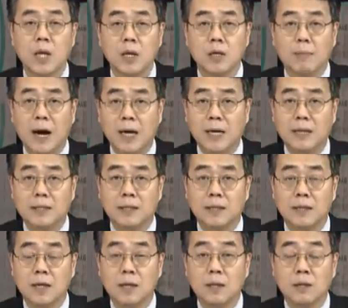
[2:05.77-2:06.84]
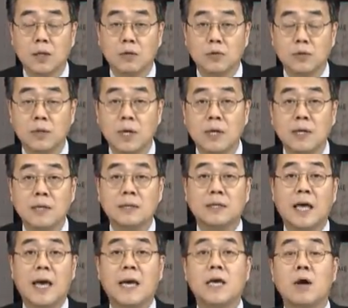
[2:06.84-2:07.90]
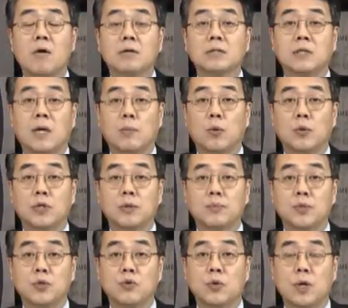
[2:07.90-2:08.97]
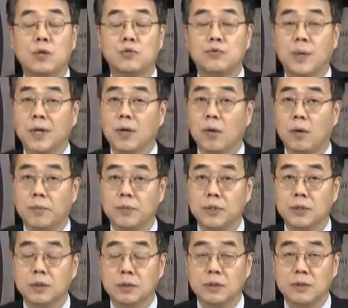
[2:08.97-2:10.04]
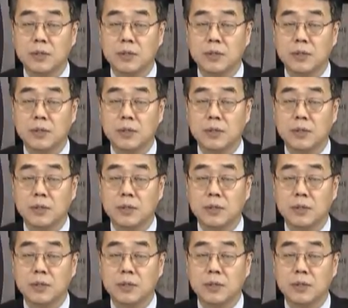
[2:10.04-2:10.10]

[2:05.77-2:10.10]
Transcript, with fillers: 그 마케팅 결국은 대형 자본이 필요할 수밖에 없는 그런